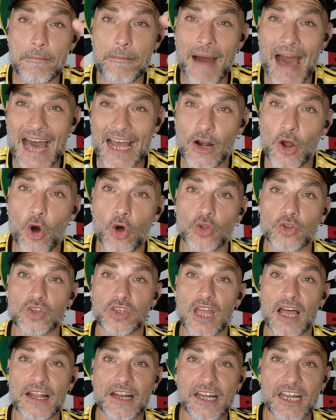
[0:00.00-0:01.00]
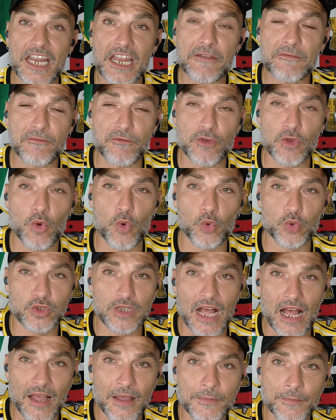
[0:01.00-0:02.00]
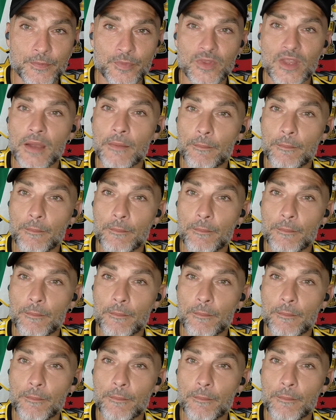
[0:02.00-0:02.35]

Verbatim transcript: ma Marotta rifiuta